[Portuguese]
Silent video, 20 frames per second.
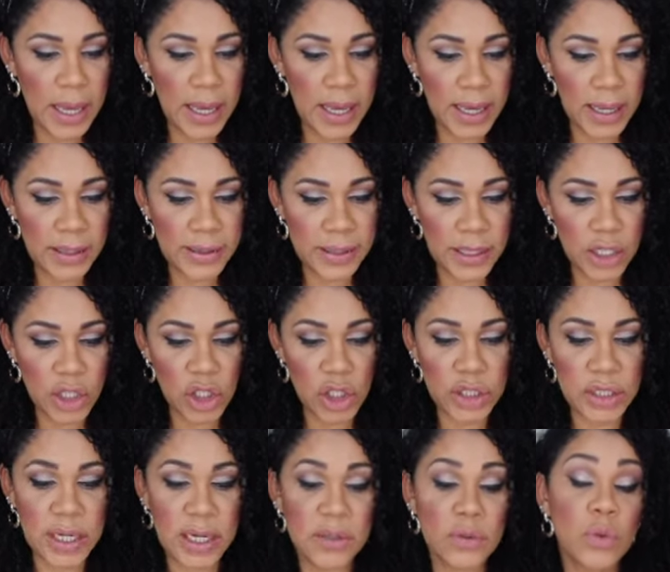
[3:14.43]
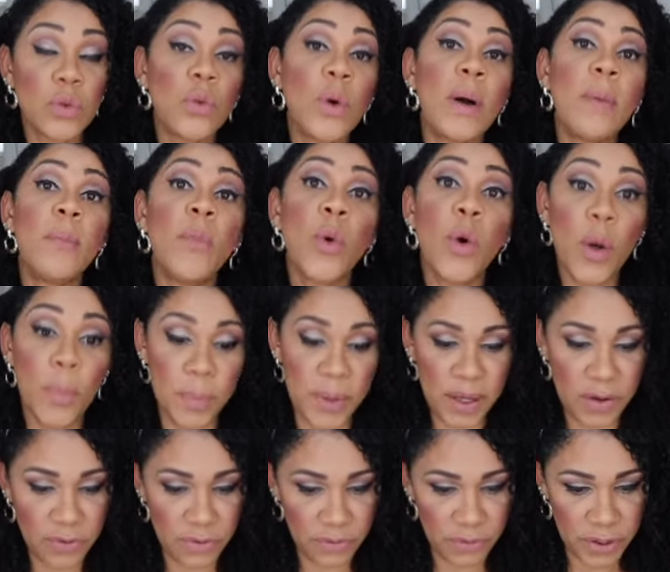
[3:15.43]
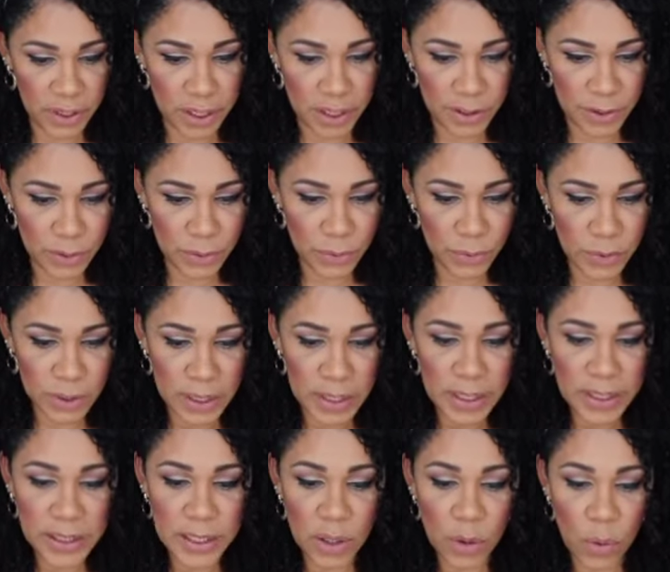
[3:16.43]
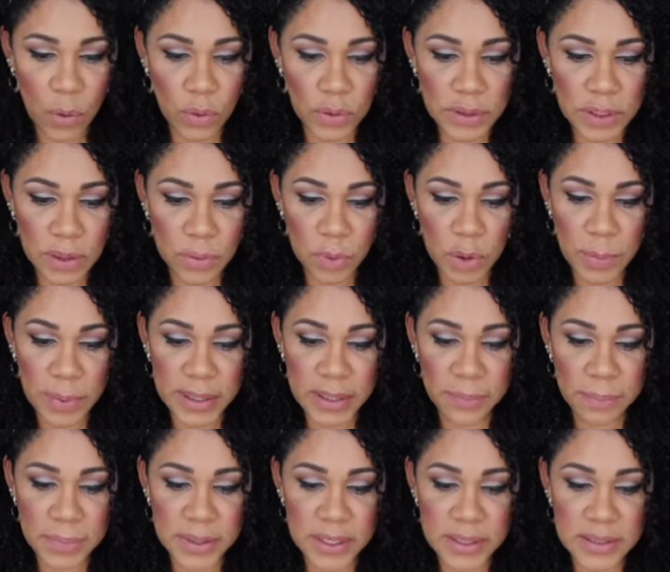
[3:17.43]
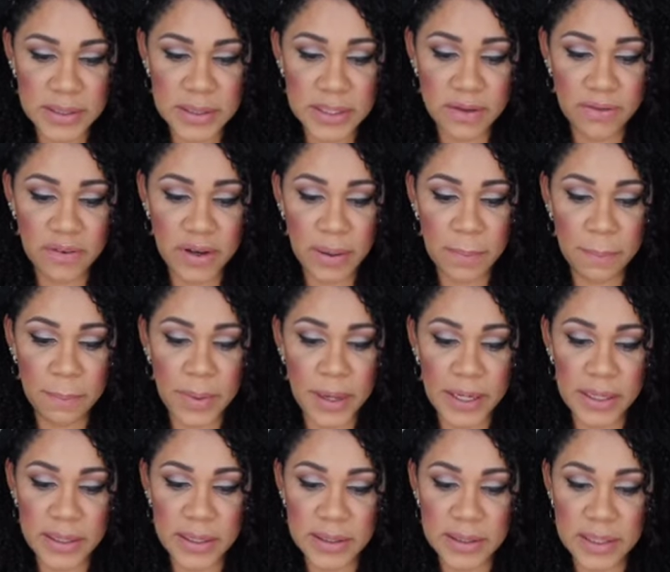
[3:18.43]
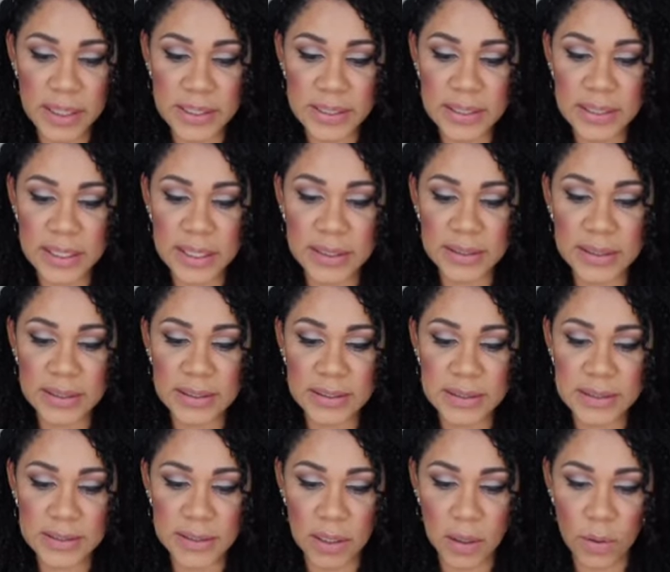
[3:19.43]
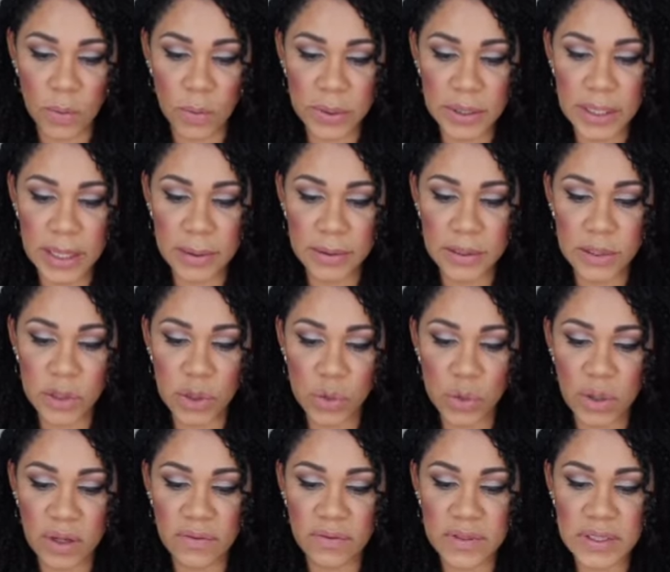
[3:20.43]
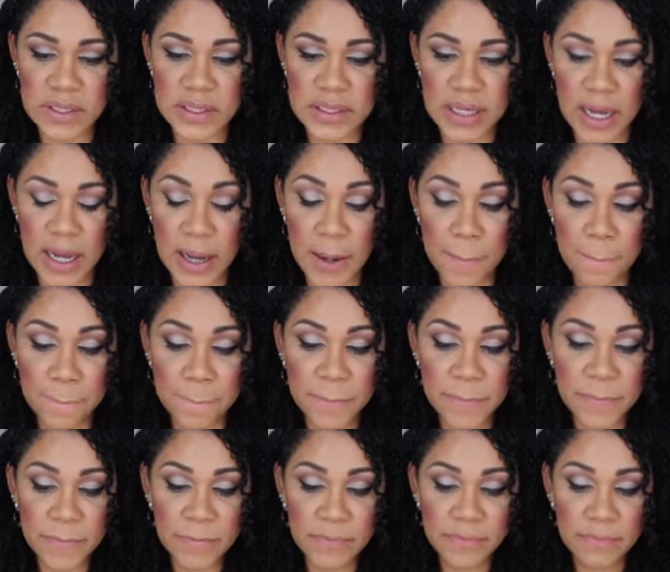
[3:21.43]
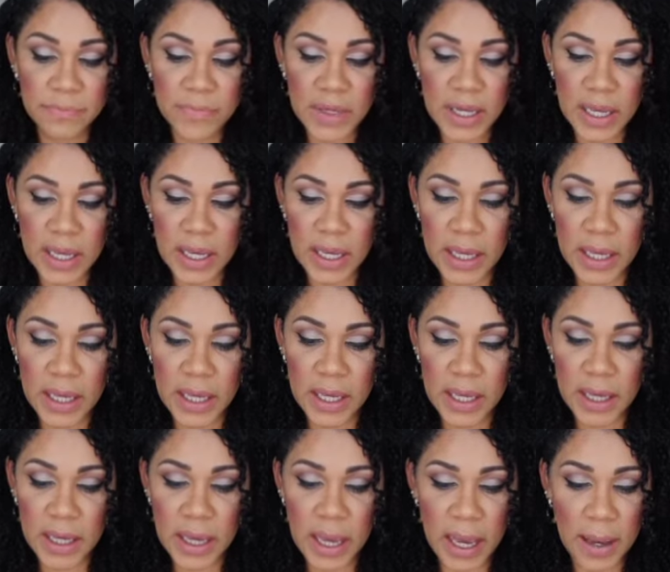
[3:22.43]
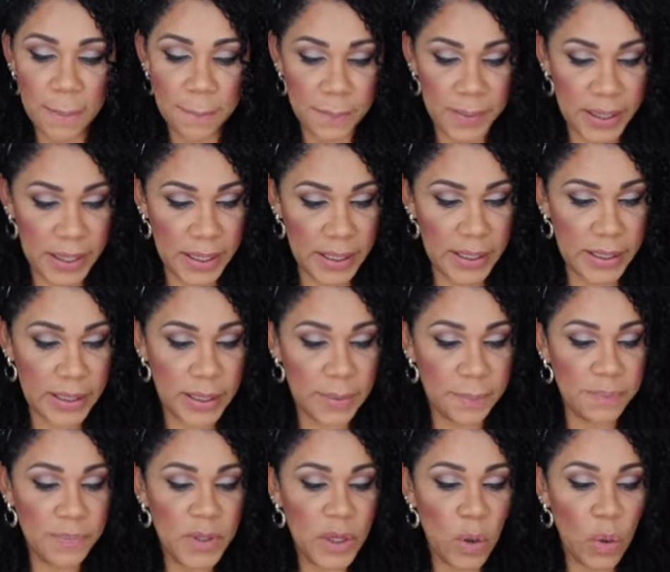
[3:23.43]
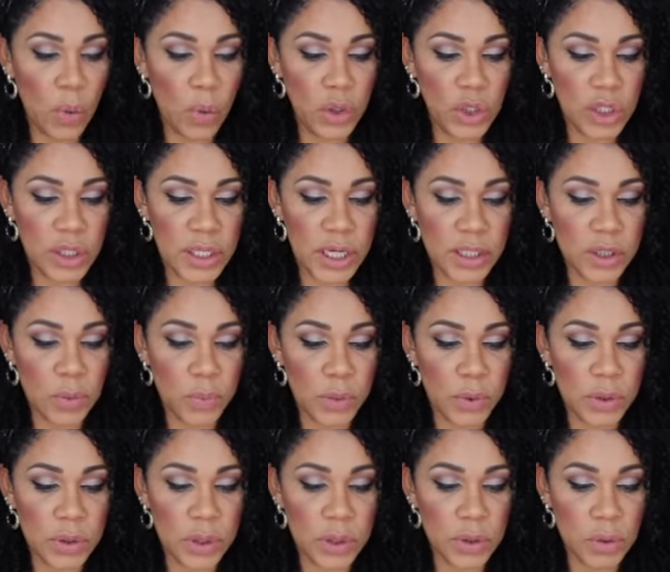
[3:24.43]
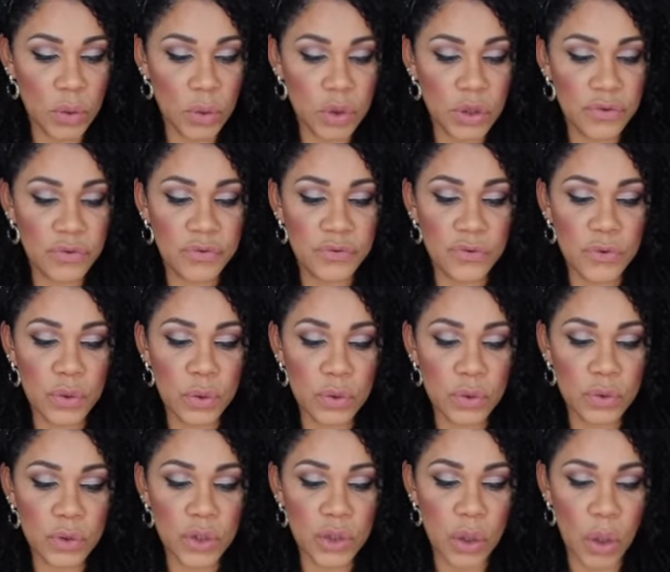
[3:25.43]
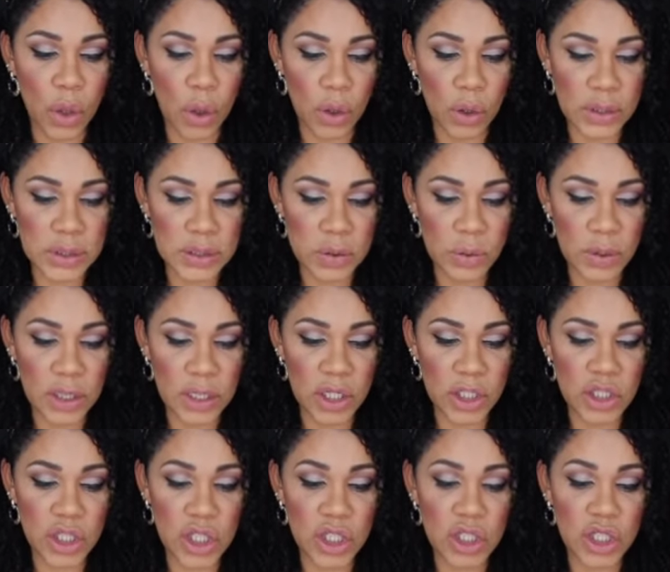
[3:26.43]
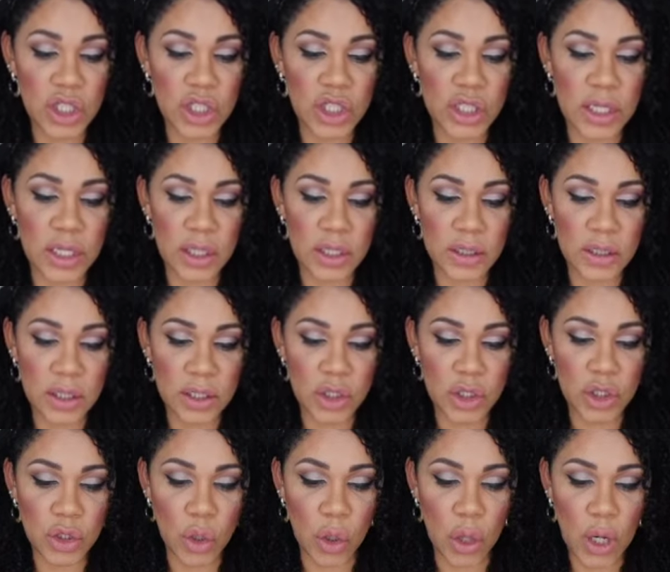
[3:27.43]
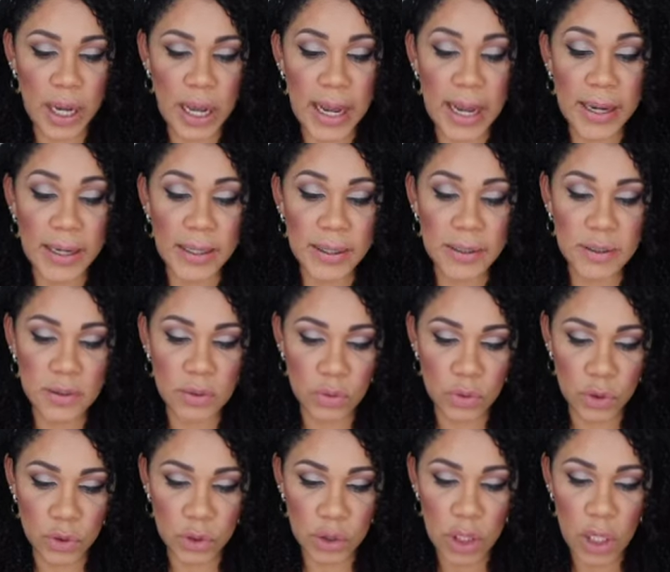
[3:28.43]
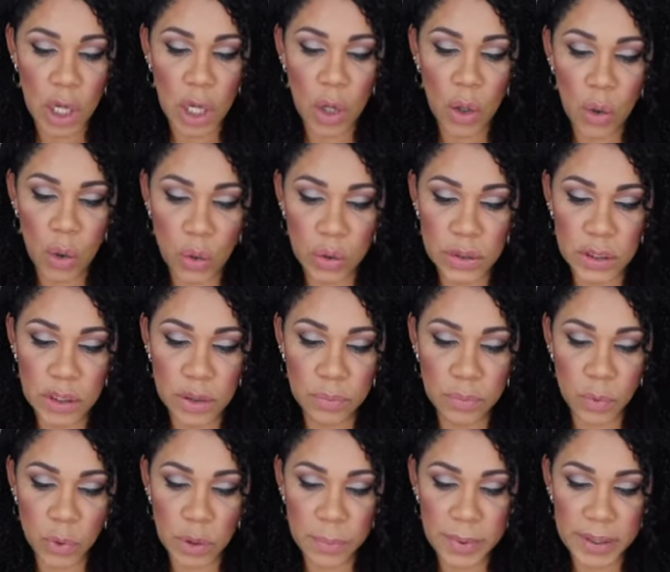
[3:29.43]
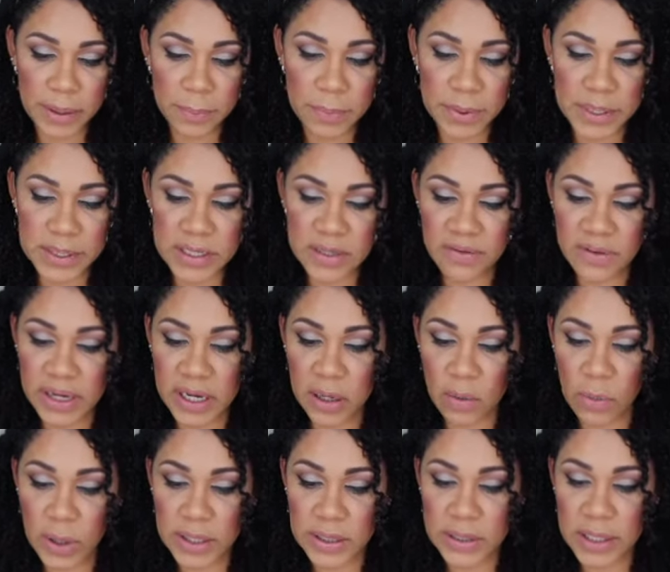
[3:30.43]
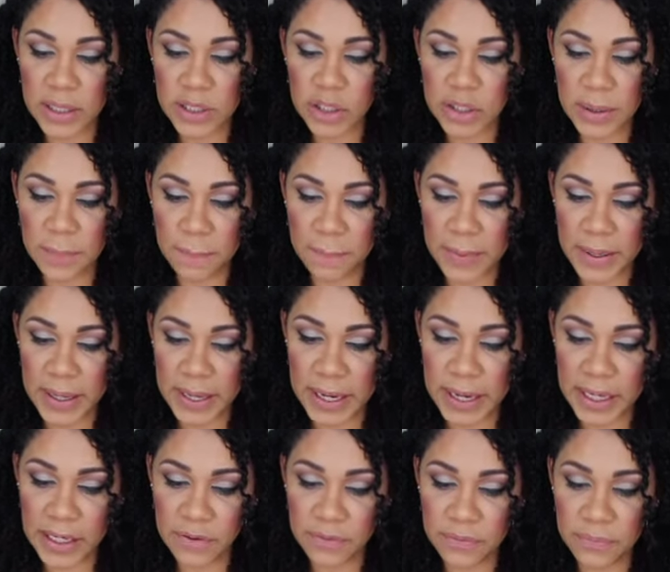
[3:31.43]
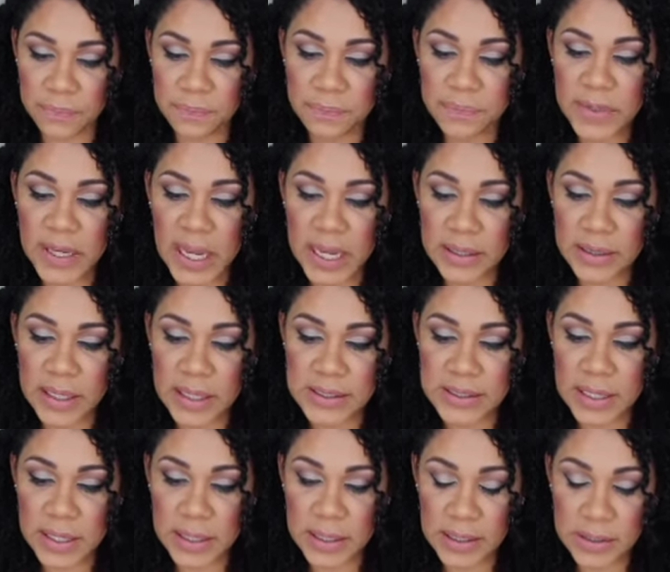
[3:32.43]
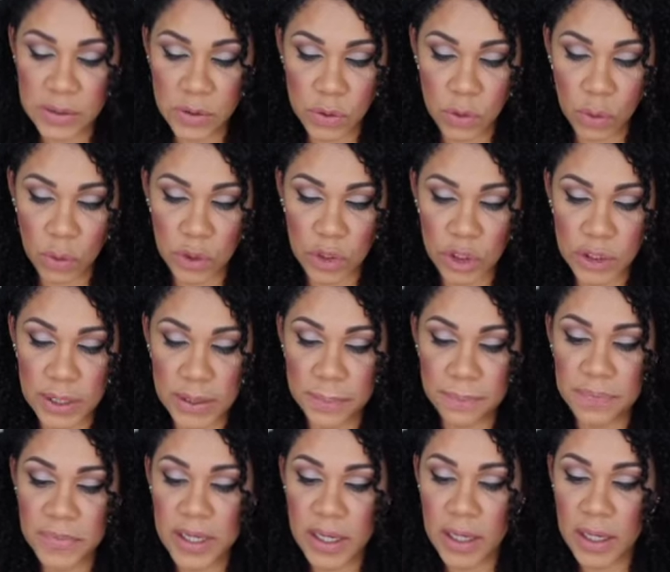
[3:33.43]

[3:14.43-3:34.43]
é, tem extrato do amor perfeito, que contribui para preservar a pele da desidratação e, e suavizar é, a pele, né? Com extrato protetor de frutos de rosa, o ingrediente estrela da Dior há anos. Contribui para preservar a qualidade da pele, das agressões, né?